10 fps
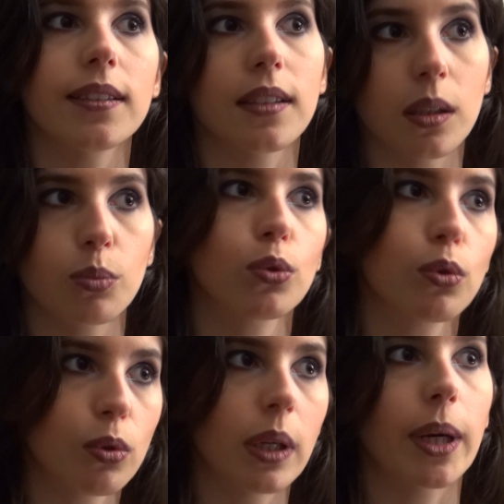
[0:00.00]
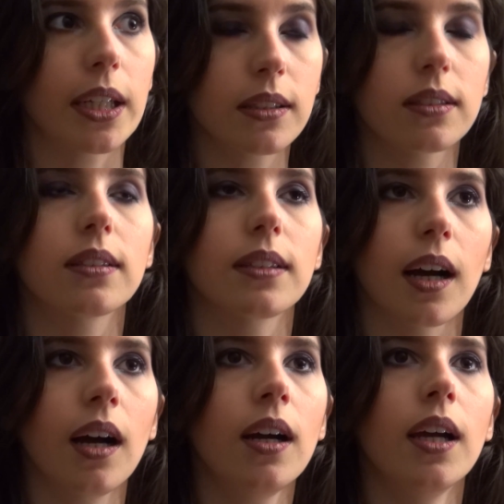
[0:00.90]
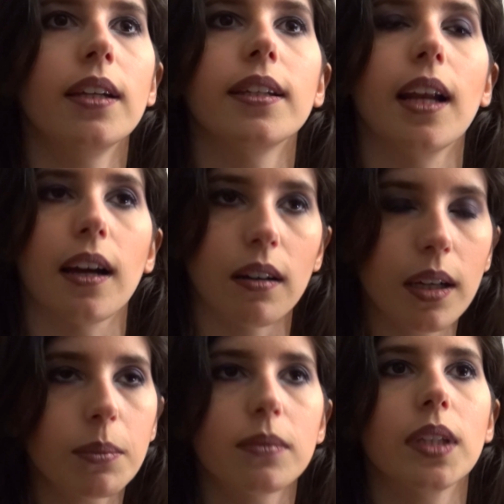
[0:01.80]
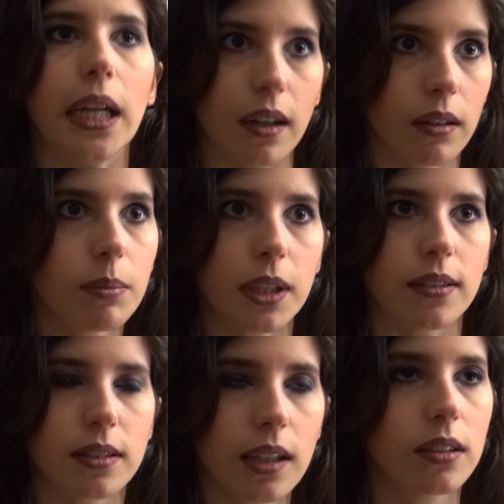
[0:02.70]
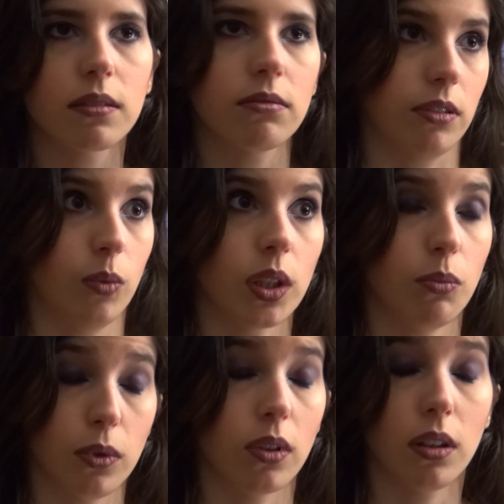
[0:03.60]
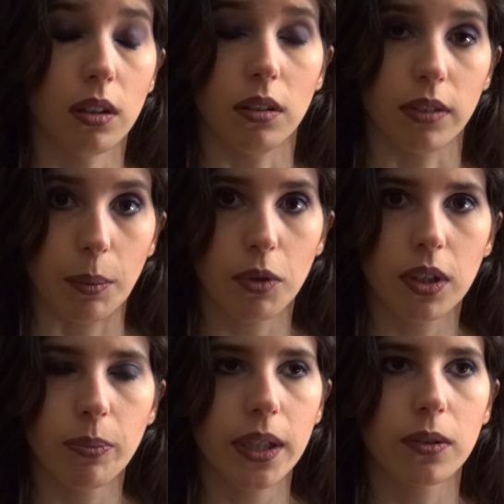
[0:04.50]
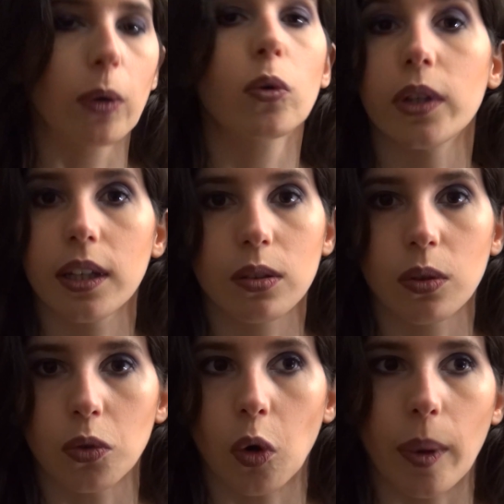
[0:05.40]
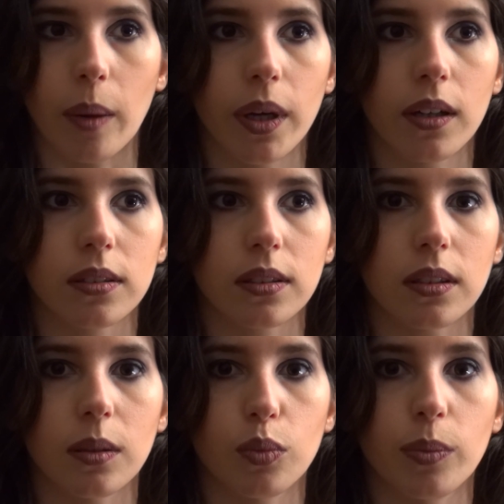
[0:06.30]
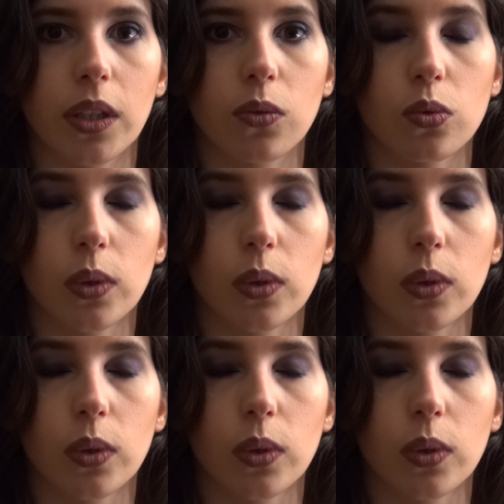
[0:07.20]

des scènes un peu cucul à praline, etc. Il a quand même, il a quand même des scènes qui, enfin, qui me font encore vraiment flipper. Par contre, le 4, on n'en parle pas, hein, ça s'est poubellé tout de